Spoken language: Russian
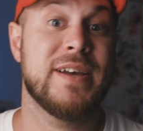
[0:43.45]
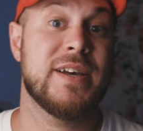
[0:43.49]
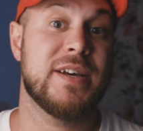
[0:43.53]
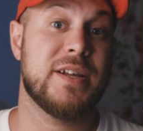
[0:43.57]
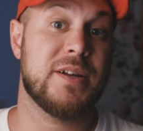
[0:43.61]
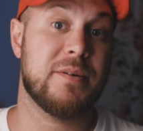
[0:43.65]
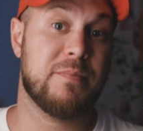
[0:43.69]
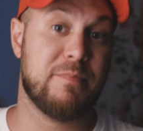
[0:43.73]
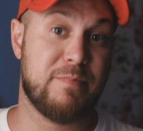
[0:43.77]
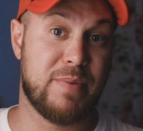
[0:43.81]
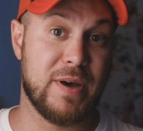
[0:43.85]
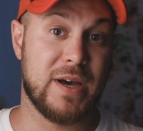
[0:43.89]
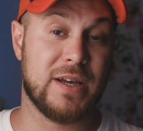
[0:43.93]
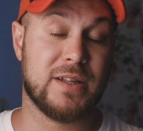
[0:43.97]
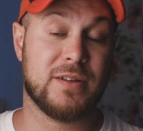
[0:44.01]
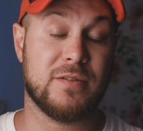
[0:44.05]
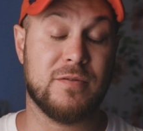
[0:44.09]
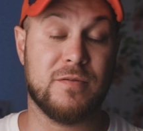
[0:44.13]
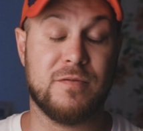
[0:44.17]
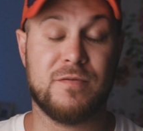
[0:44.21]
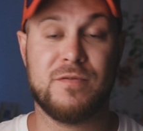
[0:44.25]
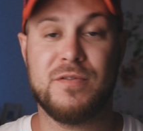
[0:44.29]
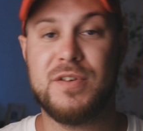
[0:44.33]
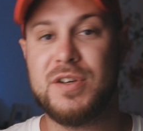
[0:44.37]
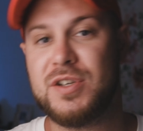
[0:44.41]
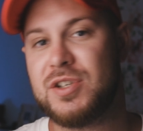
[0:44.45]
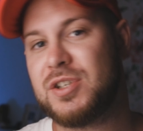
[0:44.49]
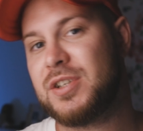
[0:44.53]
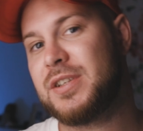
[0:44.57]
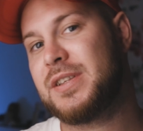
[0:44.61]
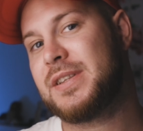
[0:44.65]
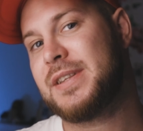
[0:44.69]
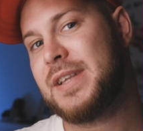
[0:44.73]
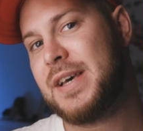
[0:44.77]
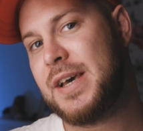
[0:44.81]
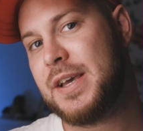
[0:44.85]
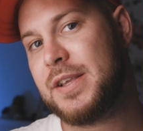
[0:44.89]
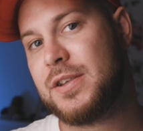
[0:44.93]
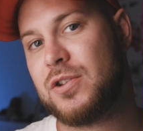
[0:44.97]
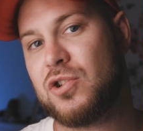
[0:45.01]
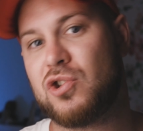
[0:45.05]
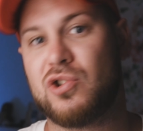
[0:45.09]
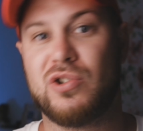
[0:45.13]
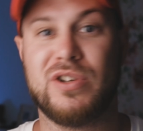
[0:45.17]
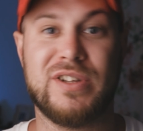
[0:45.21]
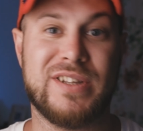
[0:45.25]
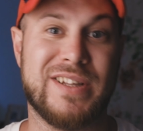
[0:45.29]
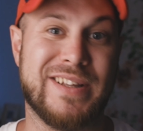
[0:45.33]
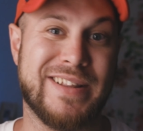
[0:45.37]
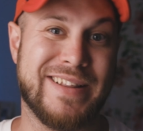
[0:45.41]
Ребят, вы считаете,
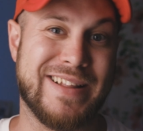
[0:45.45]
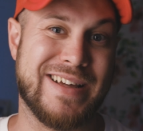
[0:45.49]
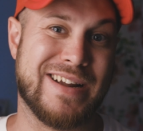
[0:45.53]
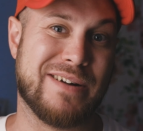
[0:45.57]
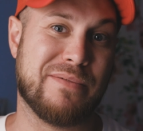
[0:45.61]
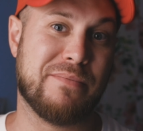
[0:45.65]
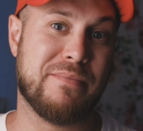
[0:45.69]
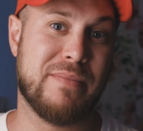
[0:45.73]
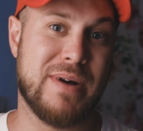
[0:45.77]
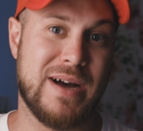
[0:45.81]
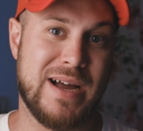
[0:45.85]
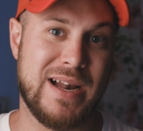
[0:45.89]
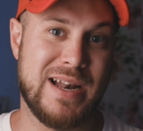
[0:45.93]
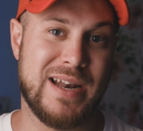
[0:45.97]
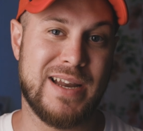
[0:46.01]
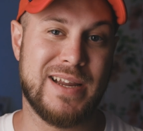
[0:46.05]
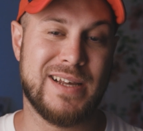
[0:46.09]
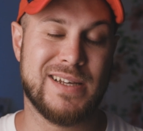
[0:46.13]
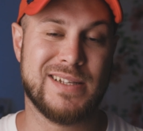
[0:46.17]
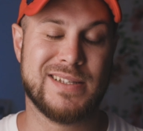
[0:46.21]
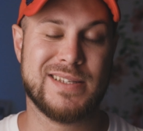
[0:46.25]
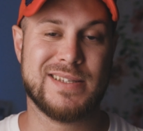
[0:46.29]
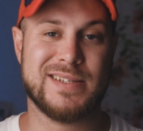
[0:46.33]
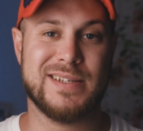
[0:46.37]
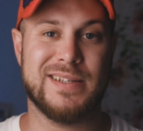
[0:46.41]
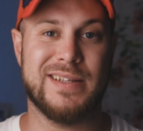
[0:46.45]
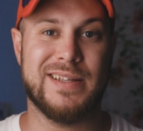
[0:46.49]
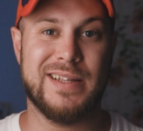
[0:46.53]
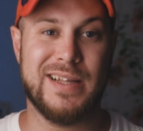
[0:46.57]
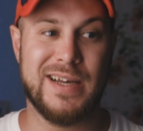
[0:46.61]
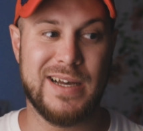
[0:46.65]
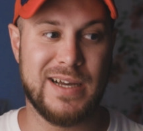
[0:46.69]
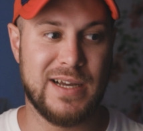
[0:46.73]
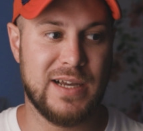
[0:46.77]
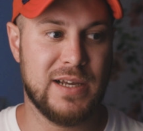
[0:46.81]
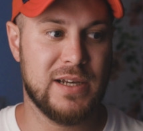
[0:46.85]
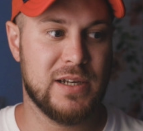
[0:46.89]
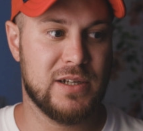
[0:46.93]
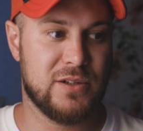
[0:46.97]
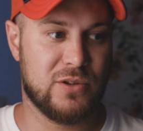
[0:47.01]
что это нормальная цена?